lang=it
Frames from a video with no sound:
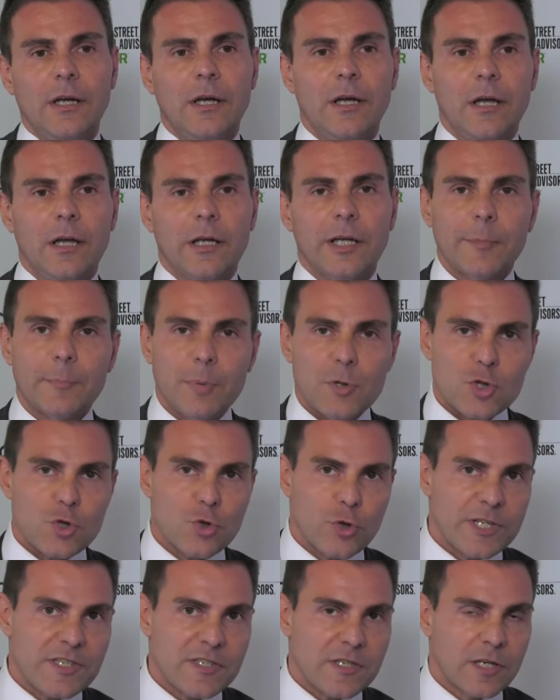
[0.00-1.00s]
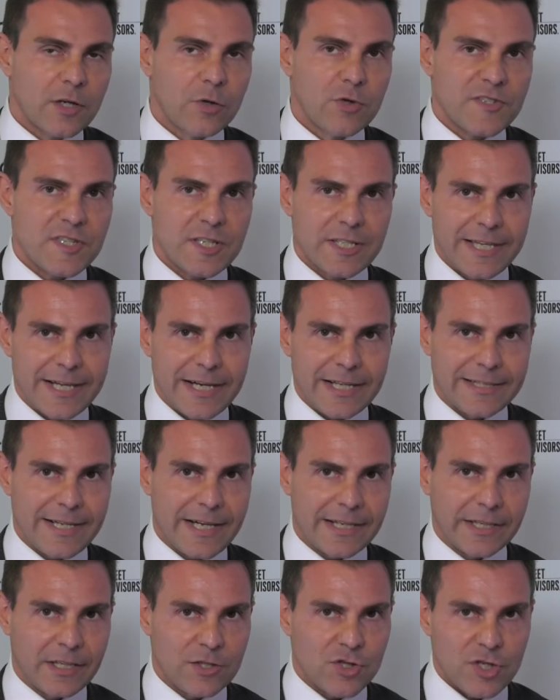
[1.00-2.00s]
eh, che possono essere considerati
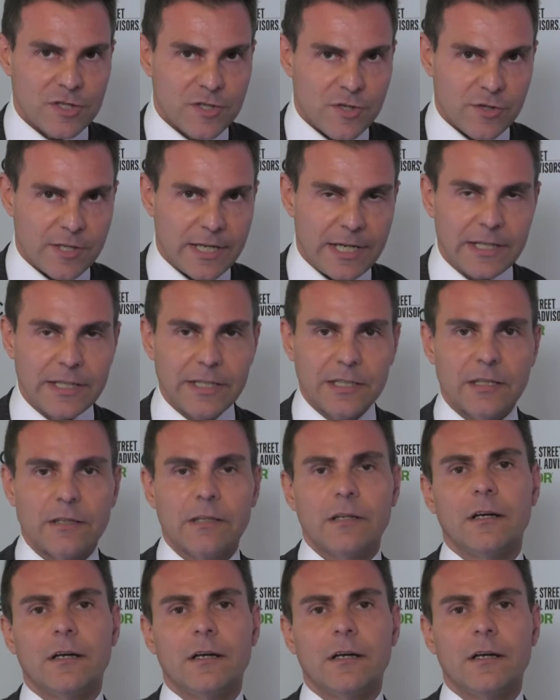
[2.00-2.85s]
anche eccezionali. Eh,